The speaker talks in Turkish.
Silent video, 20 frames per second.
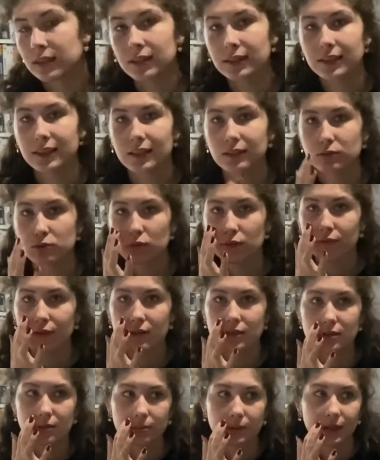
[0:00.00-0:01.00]
Yani çok
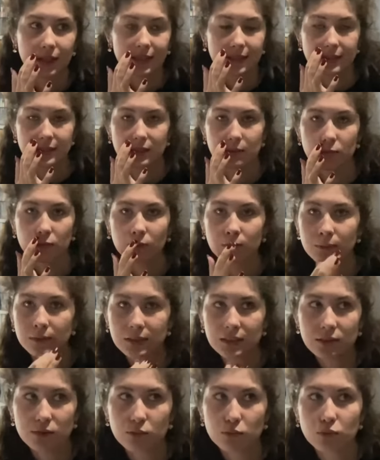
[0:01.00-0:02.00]
fazla bir eksiğim olmadığı
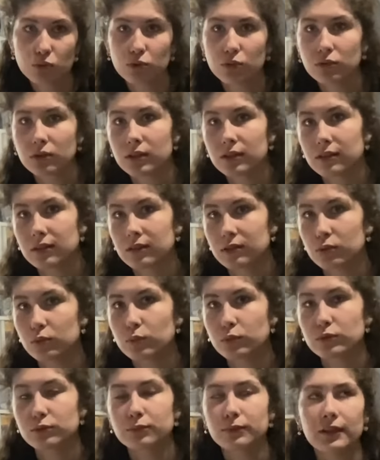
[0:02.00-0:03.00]
için çok da
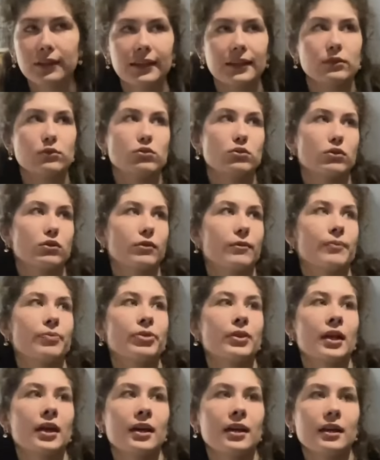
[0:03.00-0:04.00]
umurumda değil çünkü
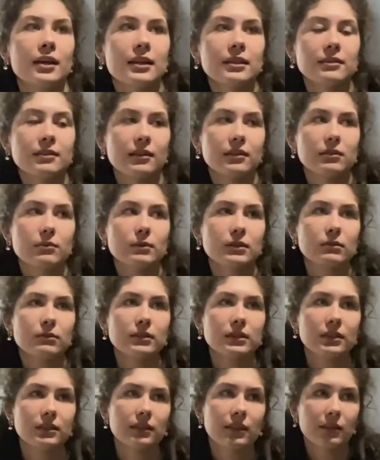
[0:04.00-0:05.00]
TYT
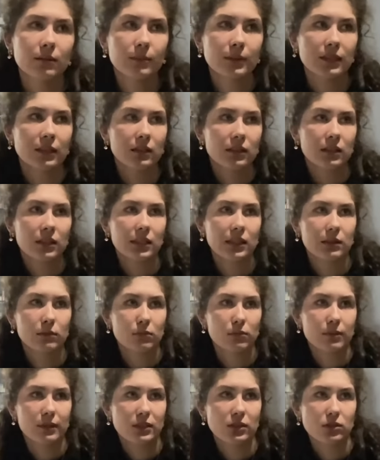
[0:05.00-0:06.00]
matematik denemelerinde
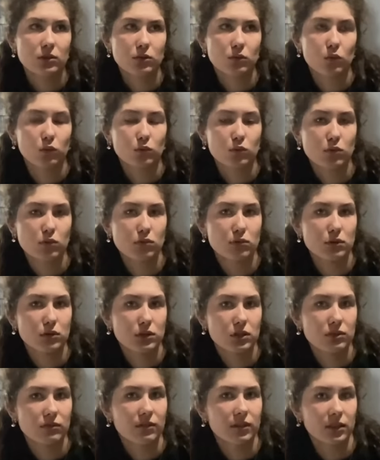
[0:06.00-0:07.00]
25-30
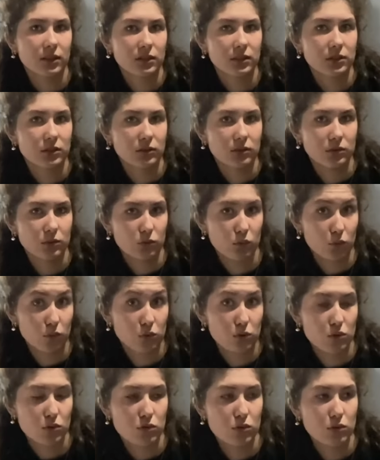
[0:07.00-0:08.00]
civarı soru
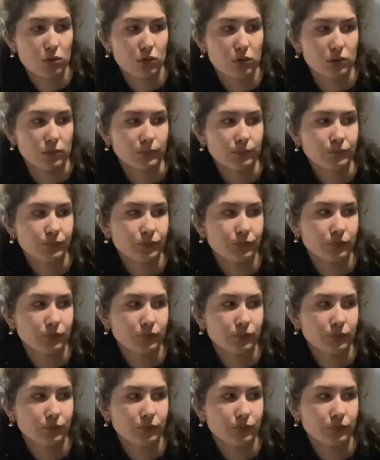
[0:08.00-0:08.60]
çözüyorum.